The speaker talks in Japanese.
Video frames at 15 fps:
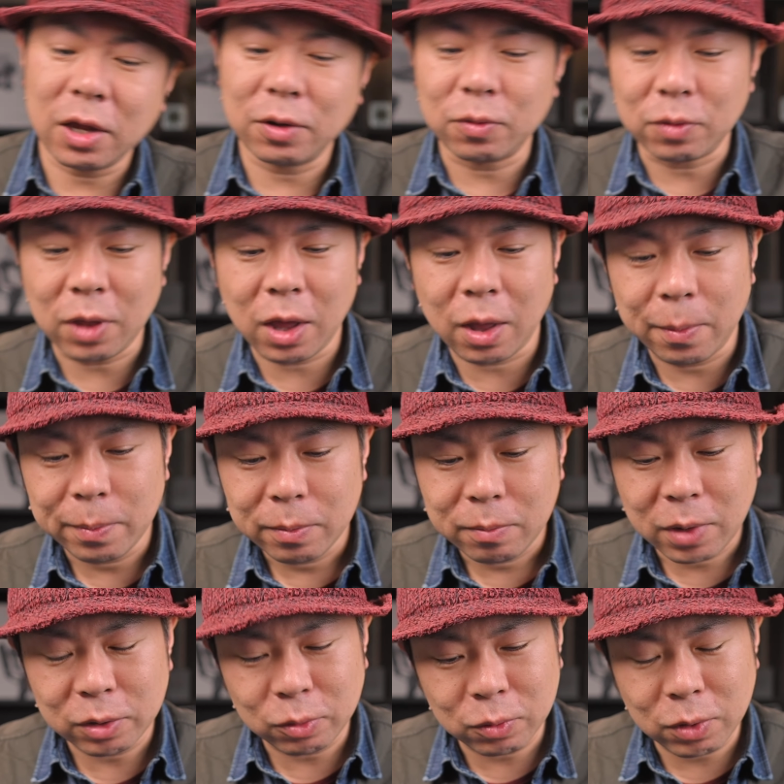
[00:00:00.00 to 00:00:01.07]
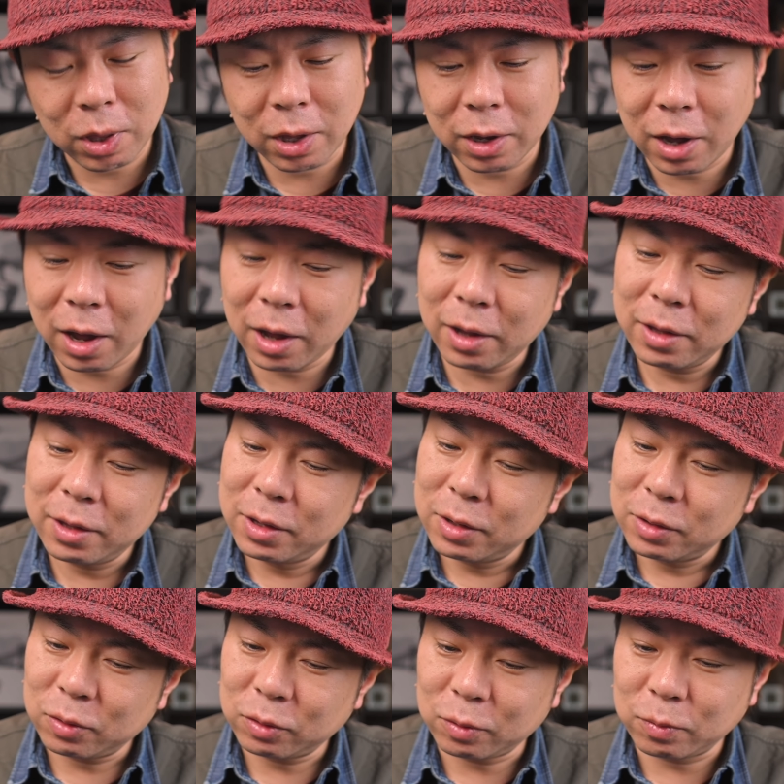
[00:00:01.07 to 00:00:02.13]
いので、まあ、その辺が
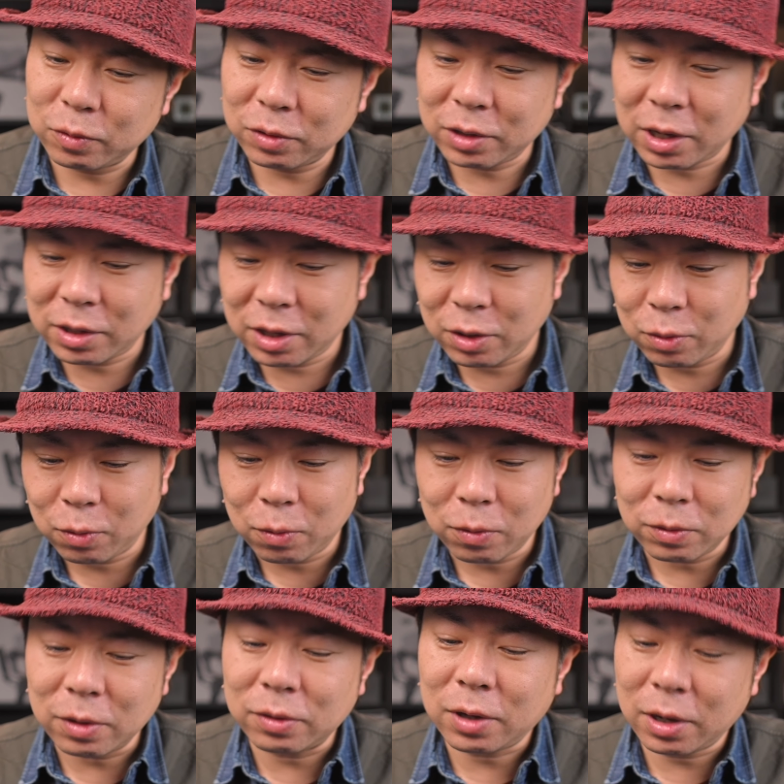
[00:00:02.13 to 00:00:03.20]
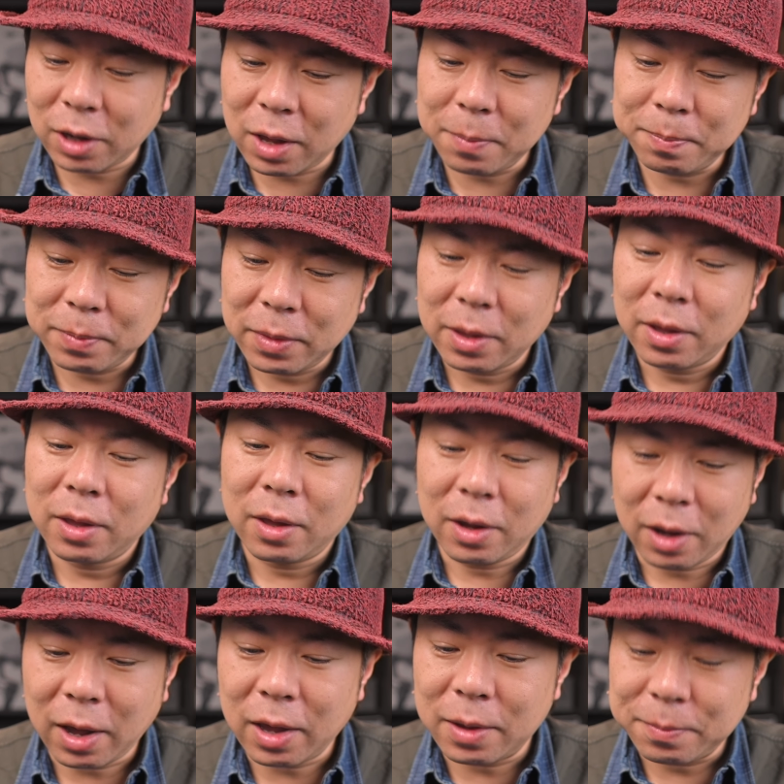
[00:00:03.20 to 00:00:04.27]
ちょっと難しいところですかね。
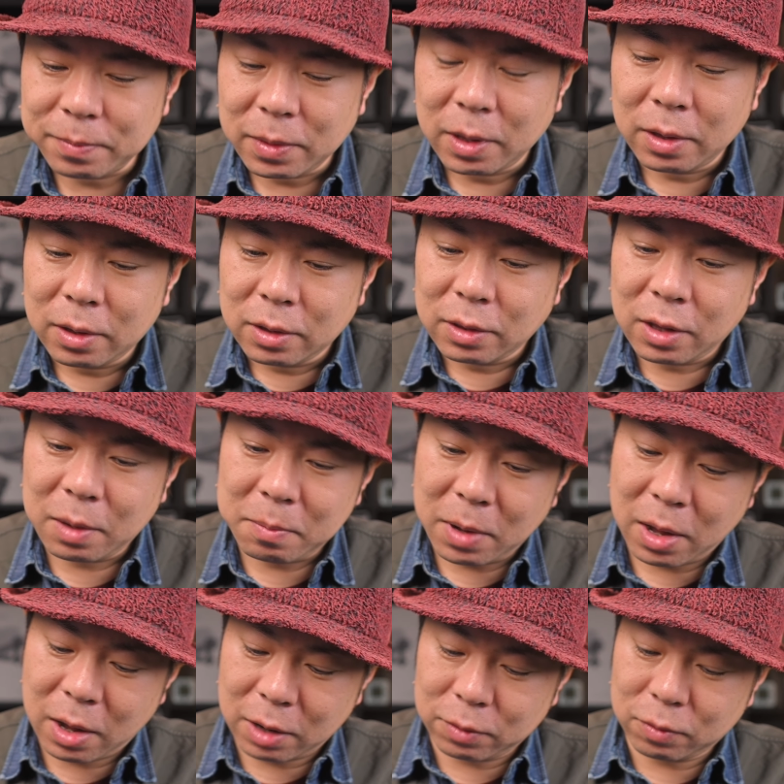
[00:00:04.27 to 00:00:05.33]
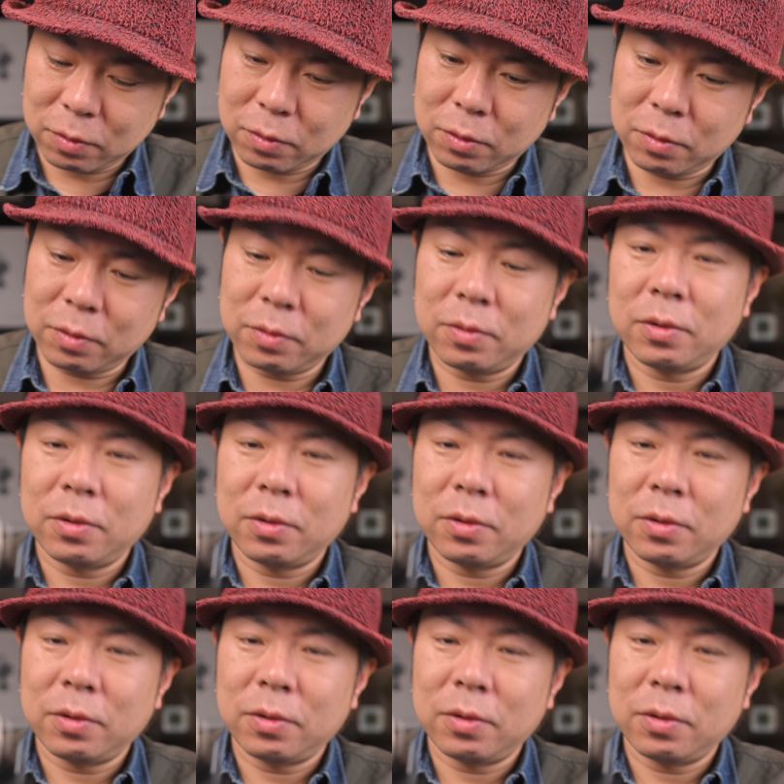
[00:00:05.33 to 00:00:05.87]
はい。で、まあ、あの、